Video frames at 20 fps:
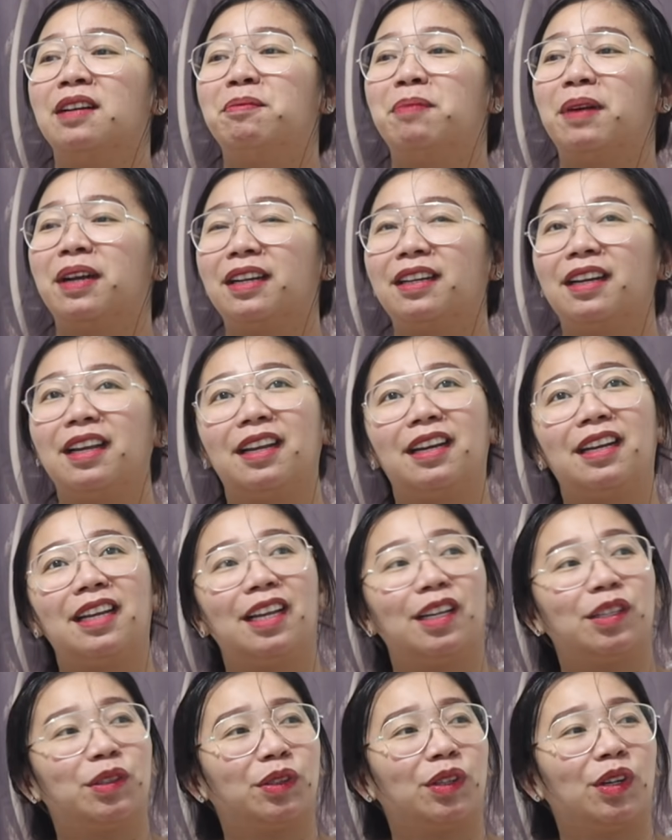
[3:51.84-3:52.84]
para
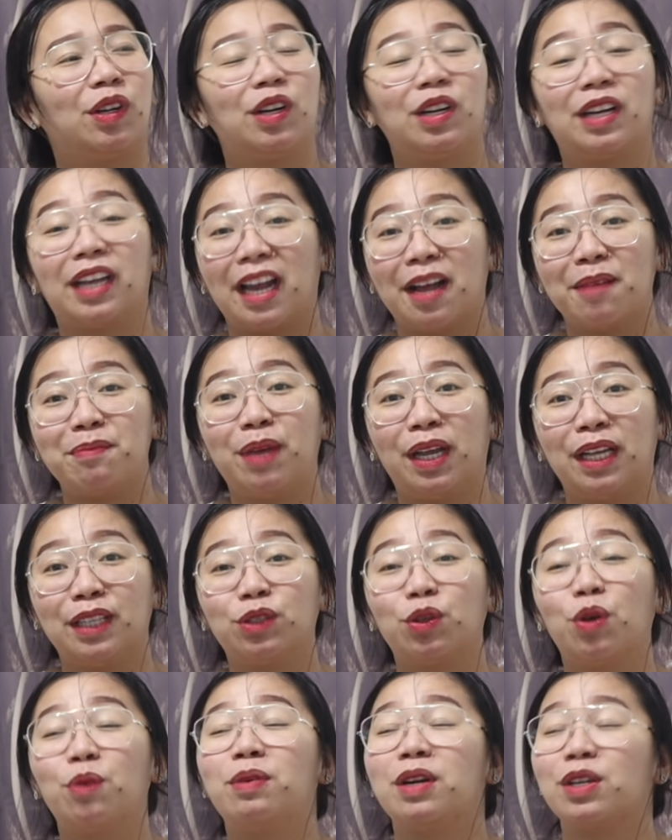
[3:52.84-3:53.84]
na-realize ko talaga, grabe,
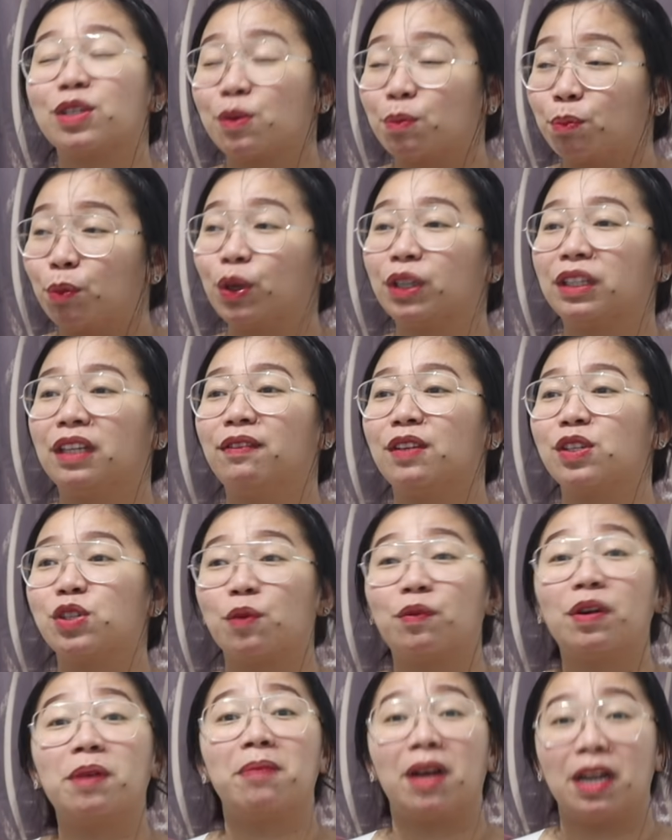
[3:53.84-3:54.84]
sobrang supportive and
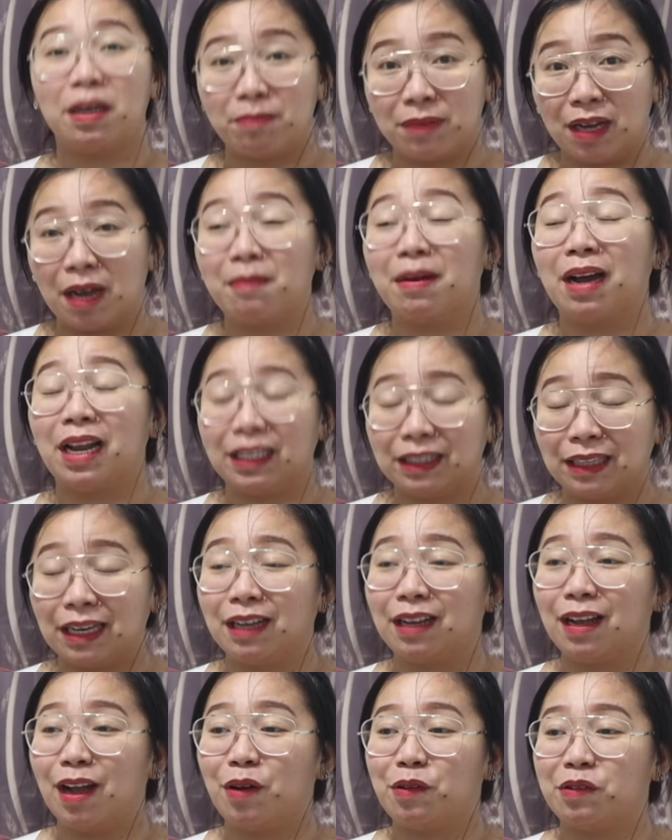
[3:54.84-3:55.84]
sobrang mahal na mahal
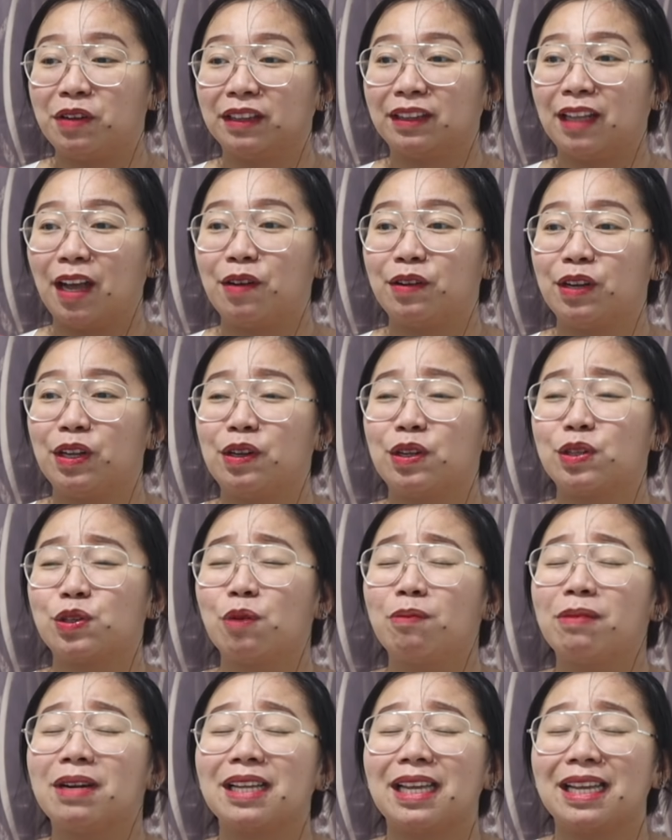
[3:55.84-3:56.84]
talaga ako ng tao na yun na
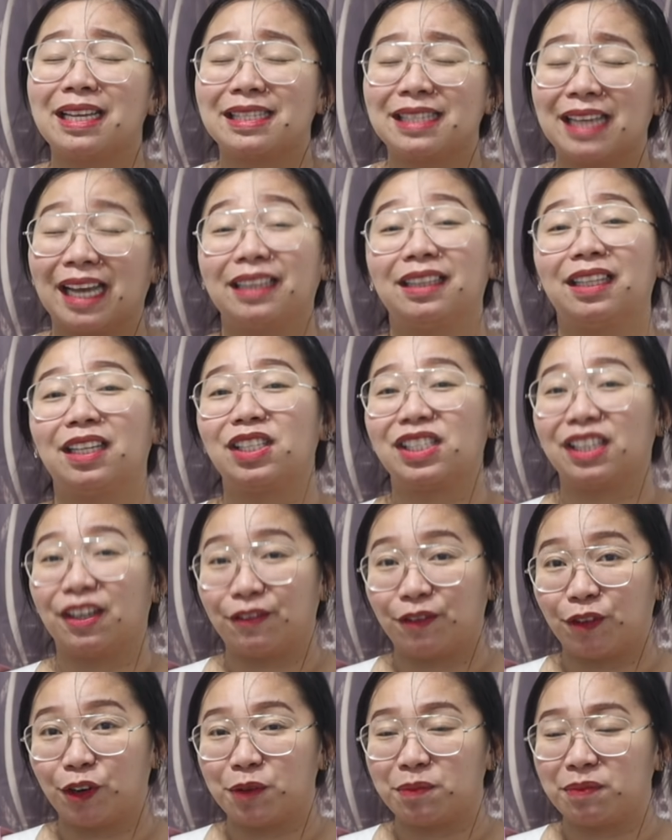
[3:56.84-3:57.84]
sobrang excited
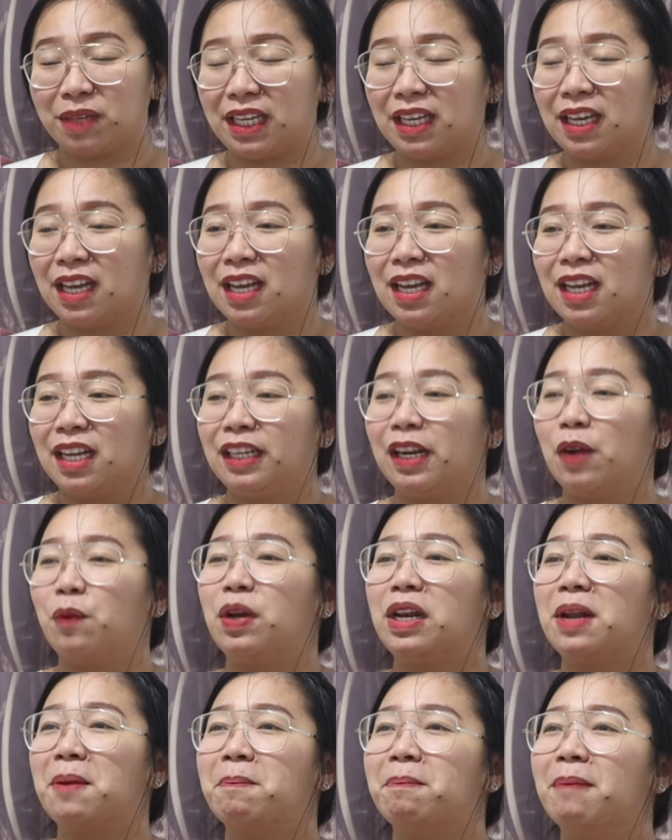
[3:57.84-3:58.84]
siya for me na
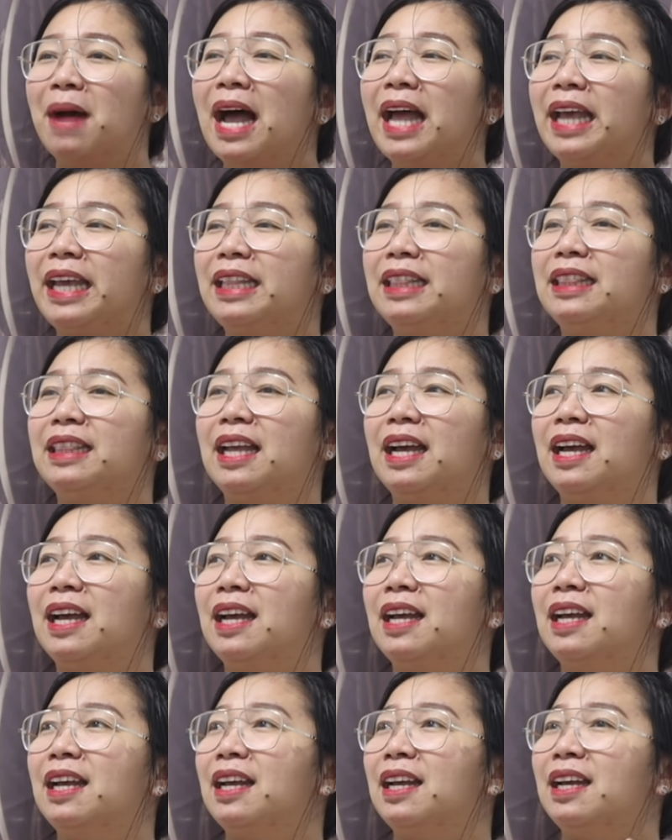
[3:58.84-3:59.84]
walang bahid
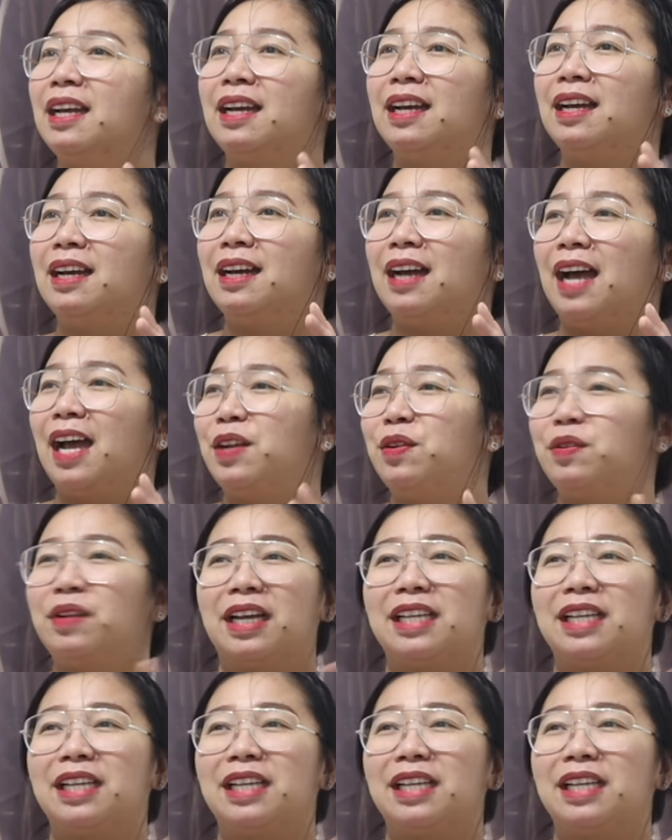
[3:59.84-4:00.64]
na ano